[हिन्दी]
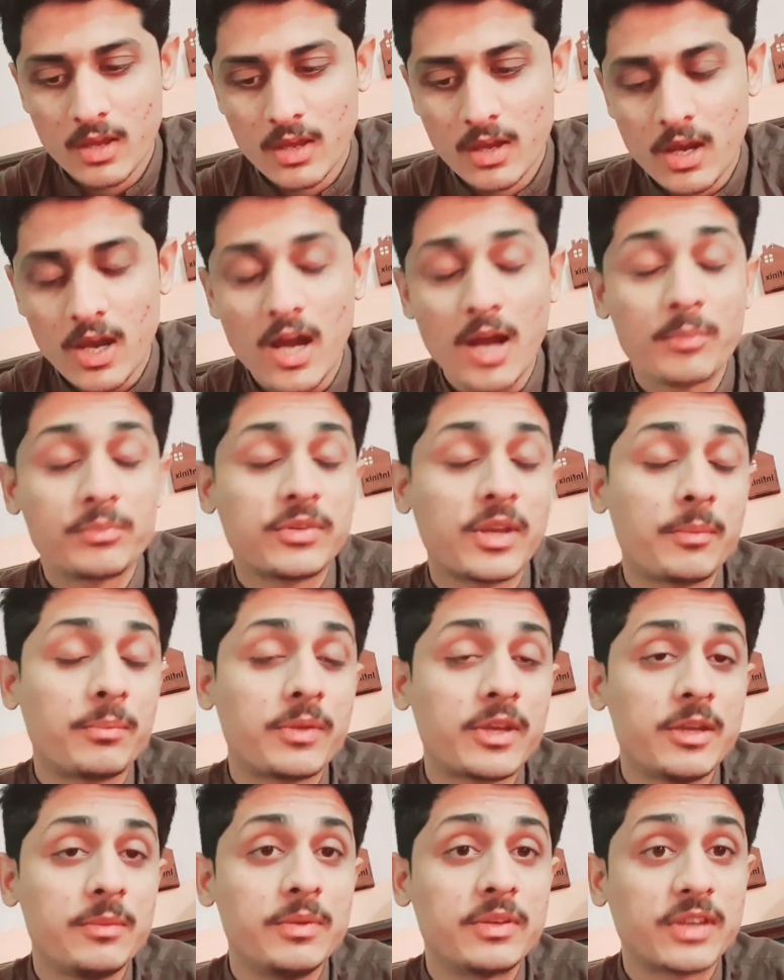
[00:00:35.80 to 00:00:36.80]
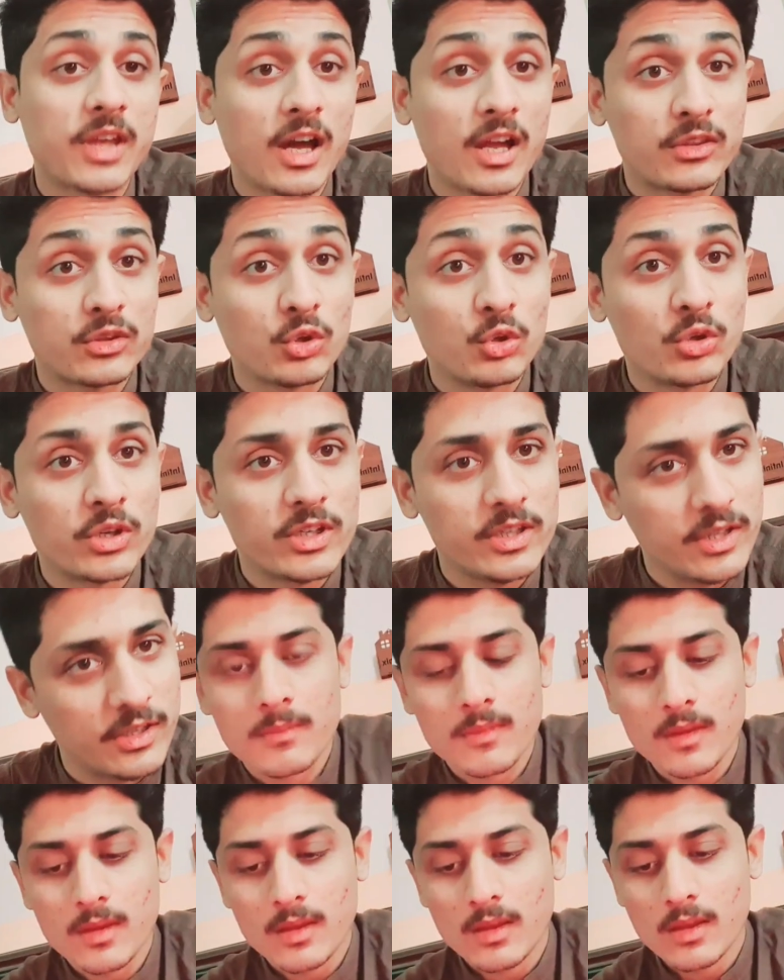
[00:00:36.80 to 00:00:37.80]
आप सब की बिसारतों की नज़र